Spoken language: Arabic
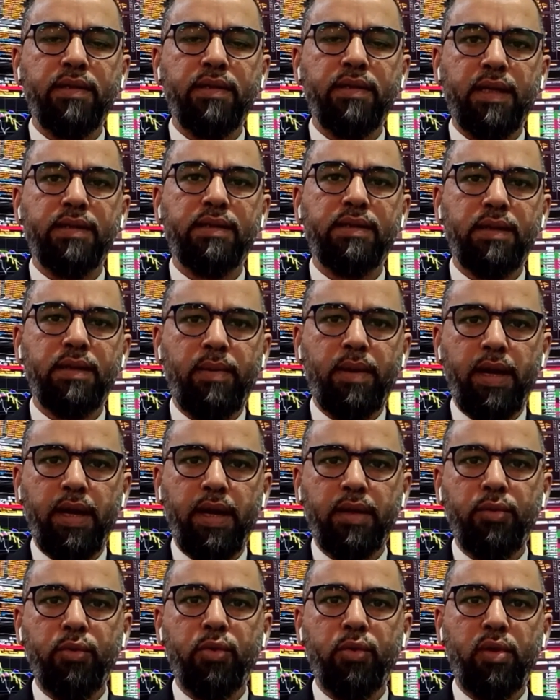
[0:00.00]
يسعد
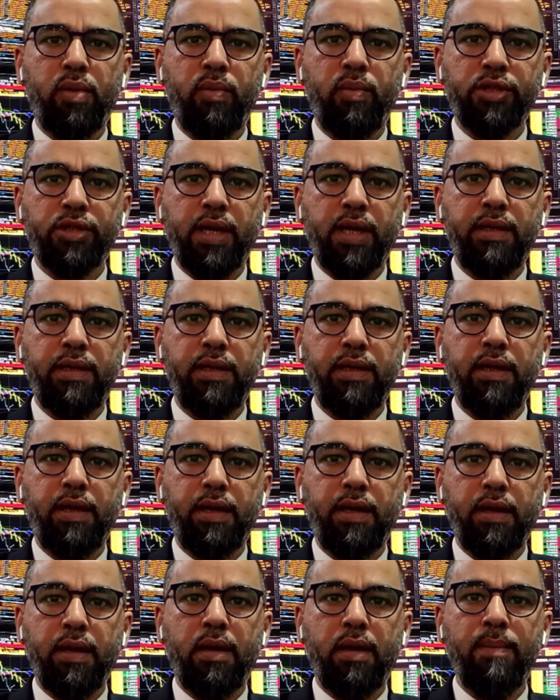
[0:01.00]
صباحك نور
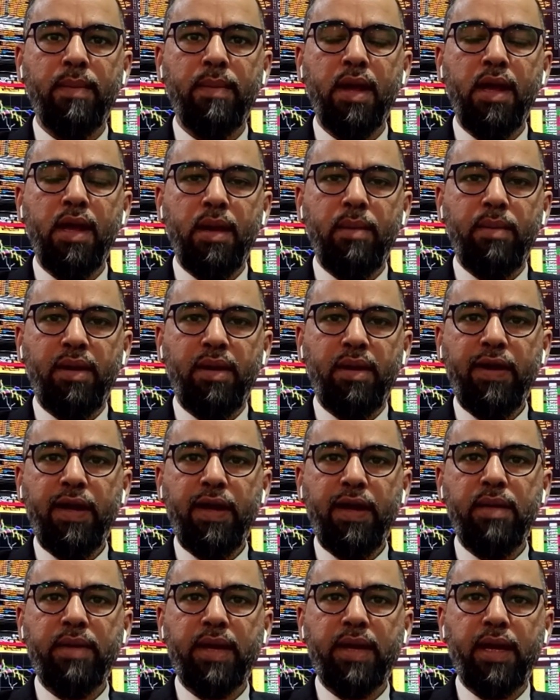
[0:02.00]
المشاهدين الكرام
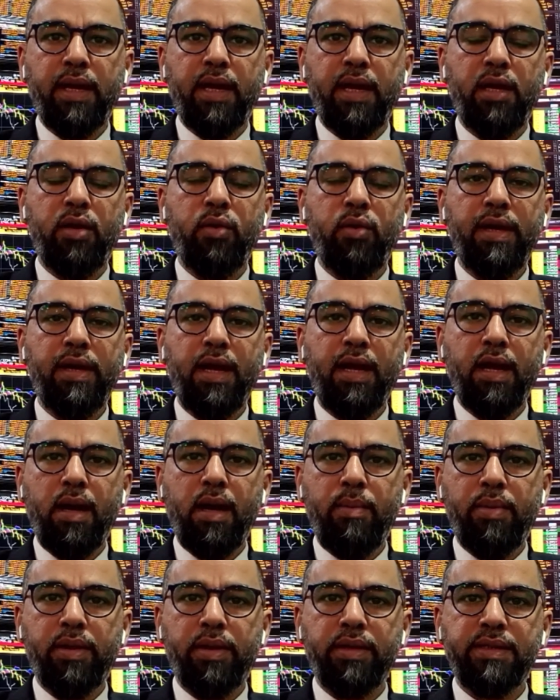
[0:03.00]
بالفعل يمكن العنوان
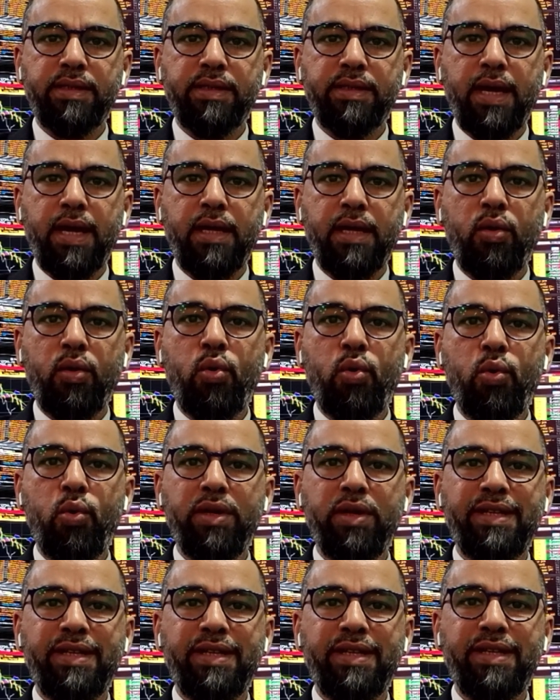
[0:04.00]
الابرز كان
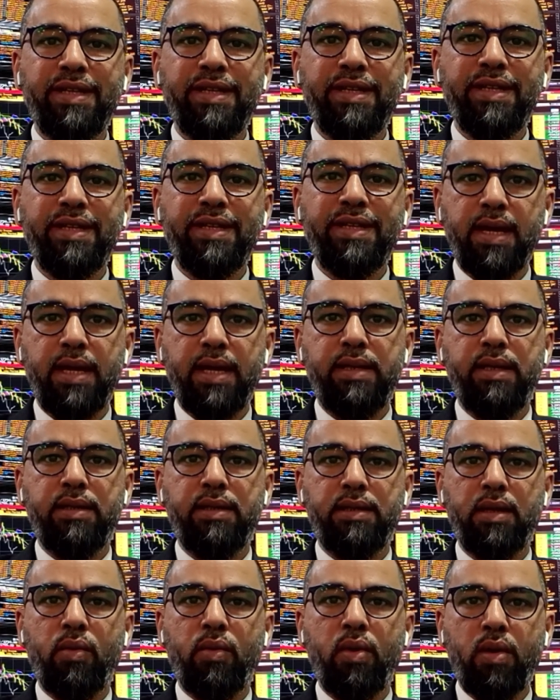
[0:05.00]
هو ترجمه
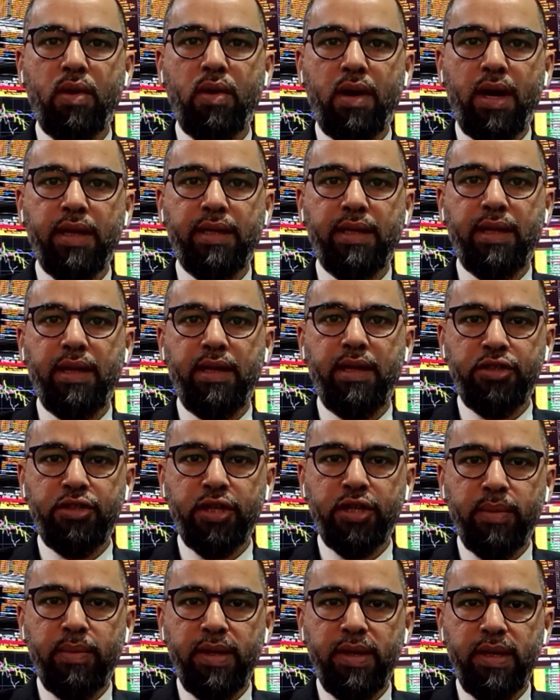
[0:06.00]
هذه التوقعات
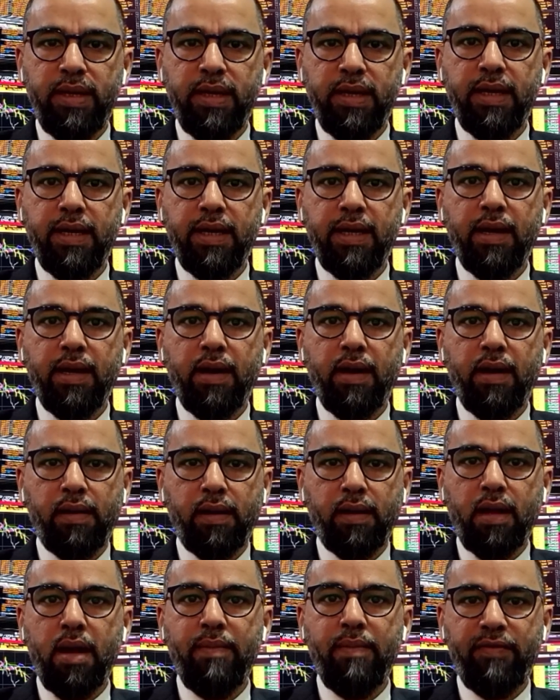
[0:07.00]
الايجابيه الى
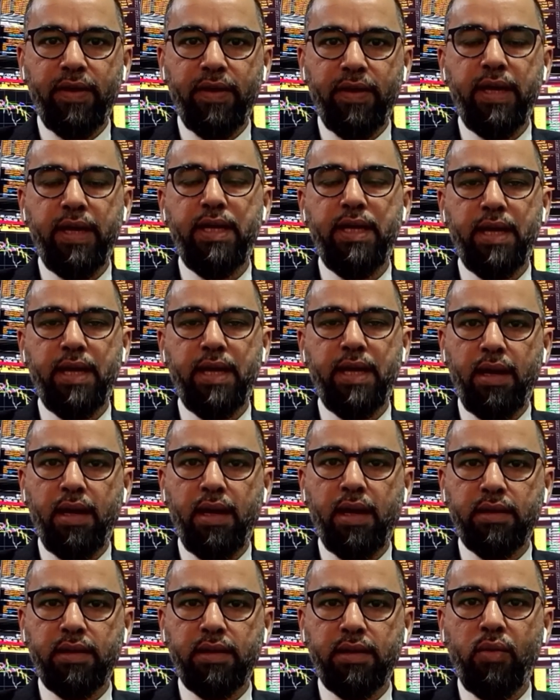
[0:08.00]
ارقام فعليه
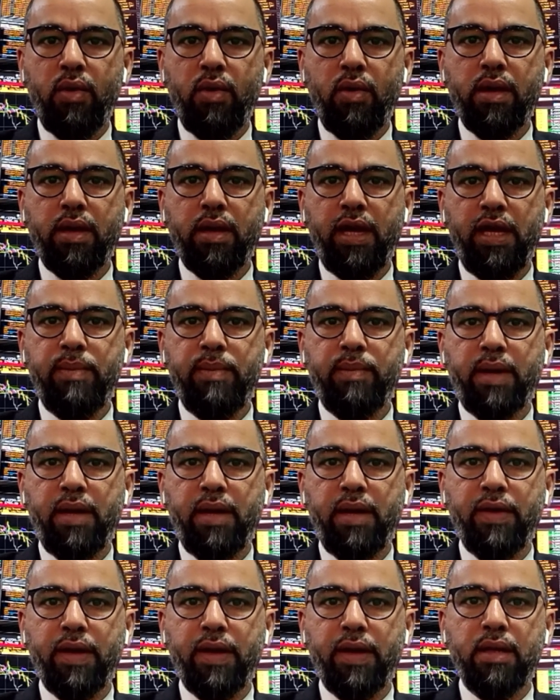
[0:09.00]
على ارض الواقع
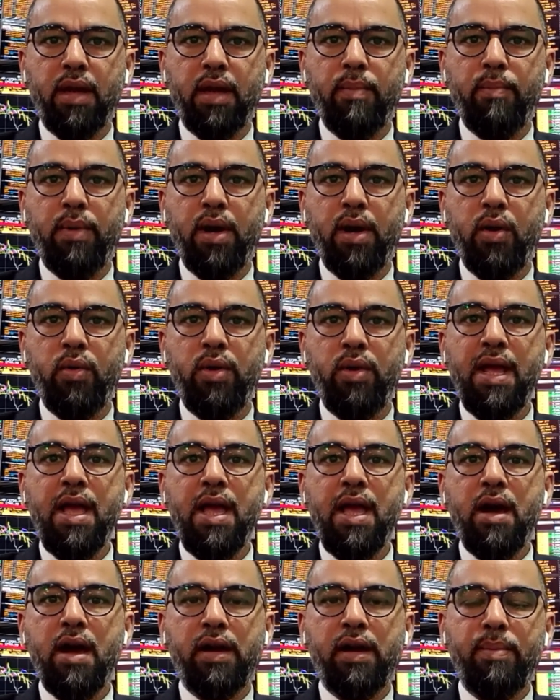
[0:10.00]
يمكن في خطاب باول
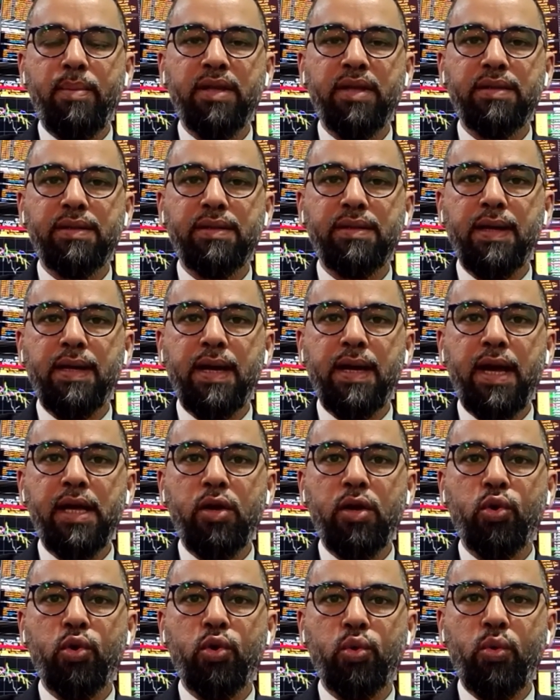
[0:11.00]
ربط
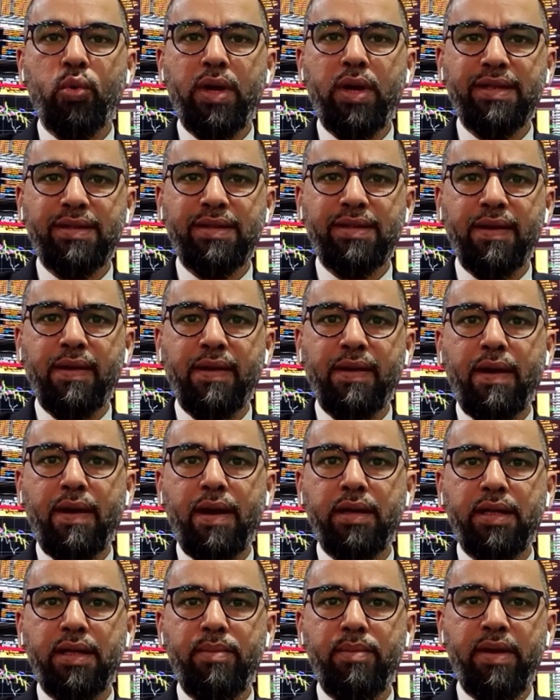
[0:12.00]
اي خطوات
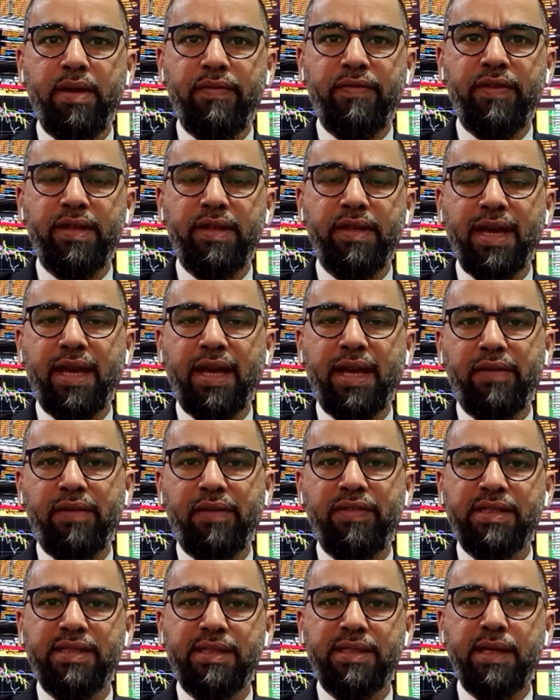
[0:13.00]
قادمه في
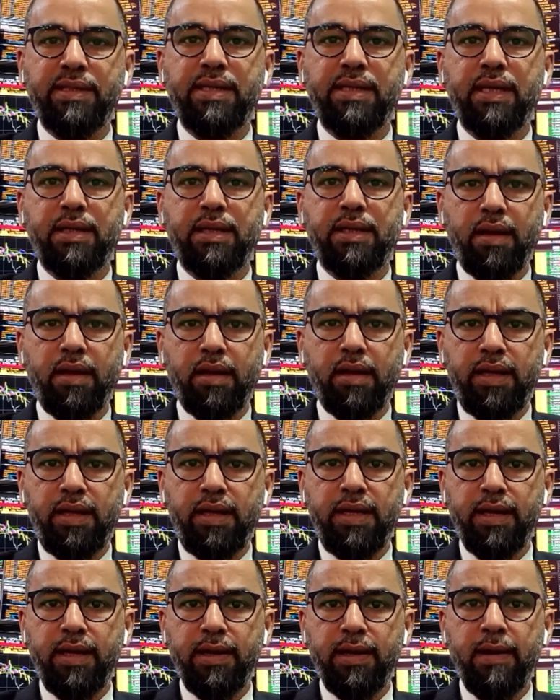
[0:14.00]
تغيير في السياسات
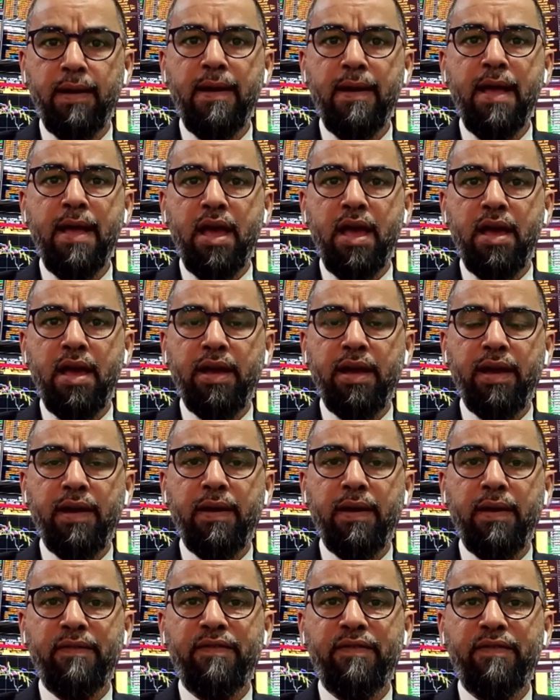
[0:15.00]
النقديه آه،
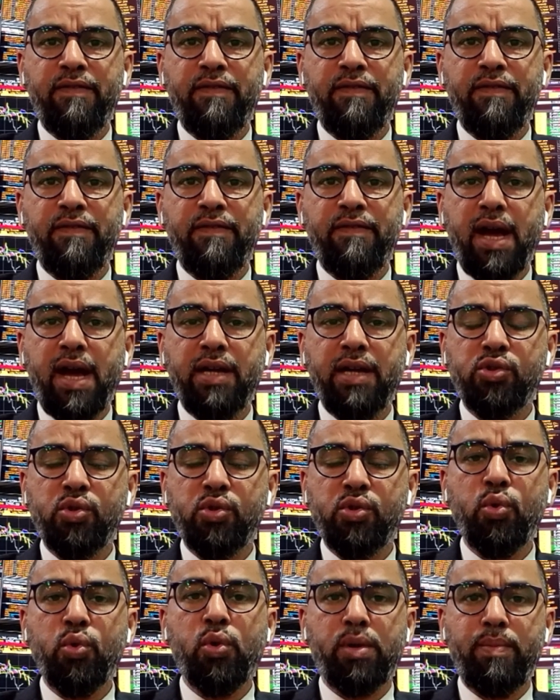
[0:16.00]
آه، في حال
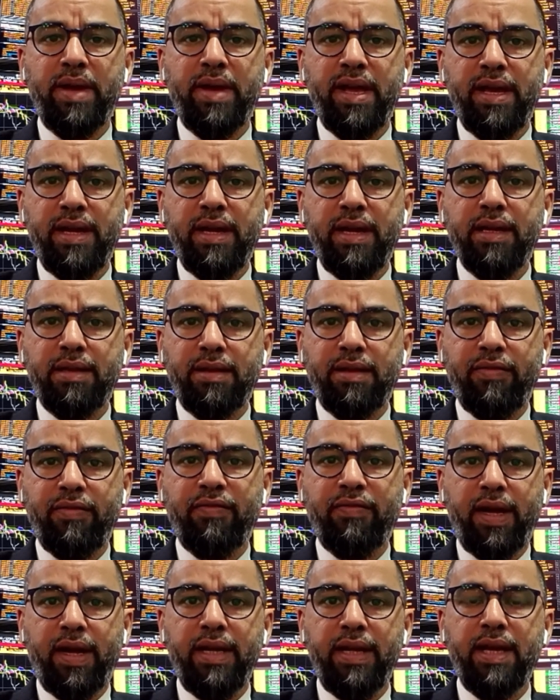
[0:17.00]
صدور بيانات
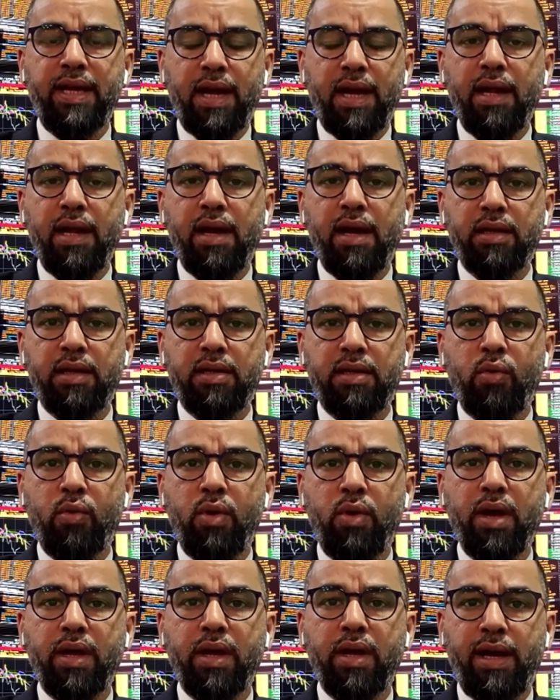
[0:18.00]
فعليه على ارض
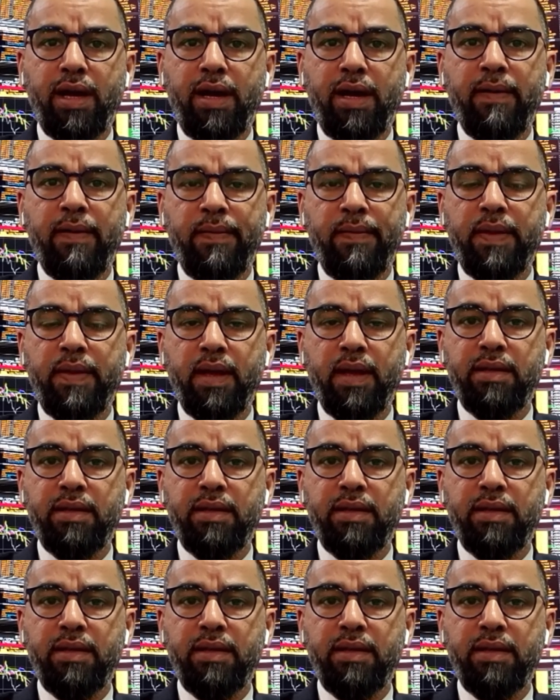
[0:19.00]
الواقع